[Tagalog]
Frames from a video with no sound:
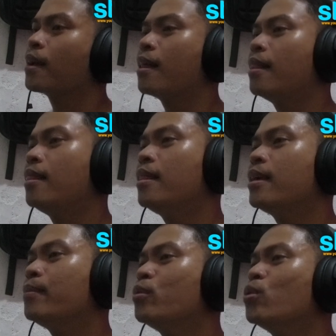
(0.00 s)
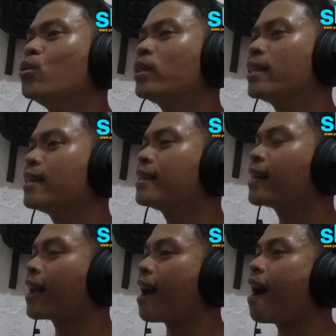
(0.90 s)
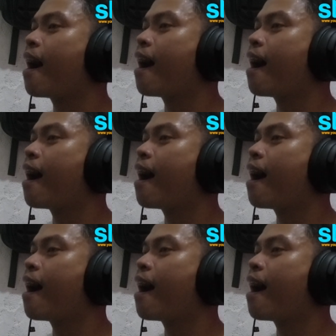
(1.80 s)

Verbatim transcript: limutin ka